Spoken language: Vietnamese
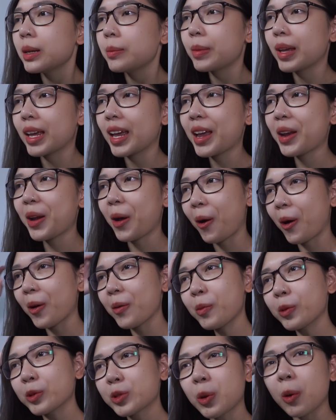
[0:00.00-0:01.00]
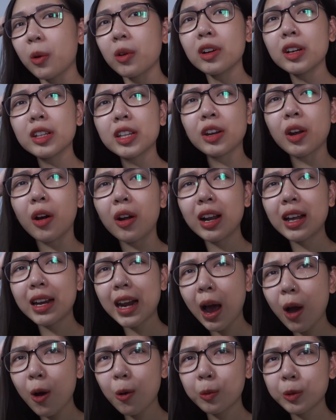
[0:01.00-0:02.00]
Mình nghe nói một số người thì nói là
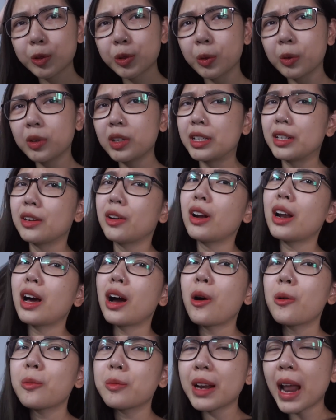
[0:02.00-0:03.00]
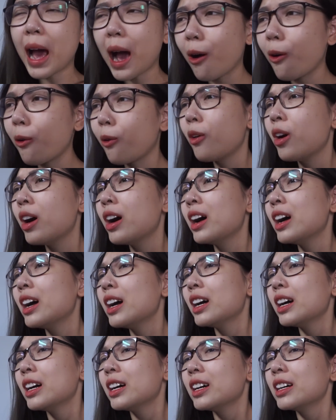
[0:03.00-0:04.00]
đau, một số người thì nói là không đau.
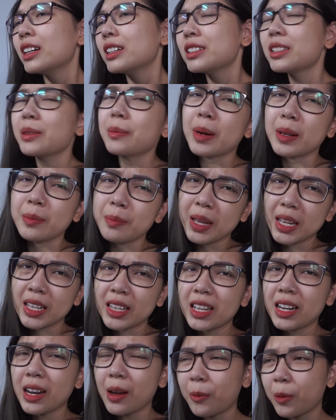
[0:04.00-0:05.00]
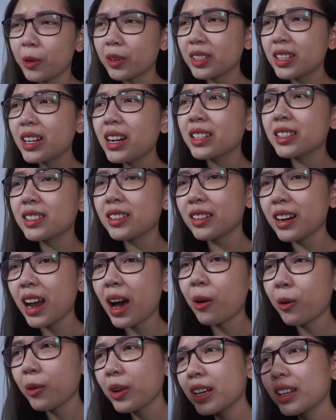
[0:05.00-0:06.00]
Nhưng mà mình thì là một con rất là sợ
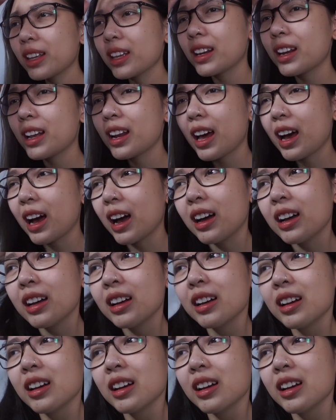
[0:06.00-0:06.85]
đau ấy. Thế nên là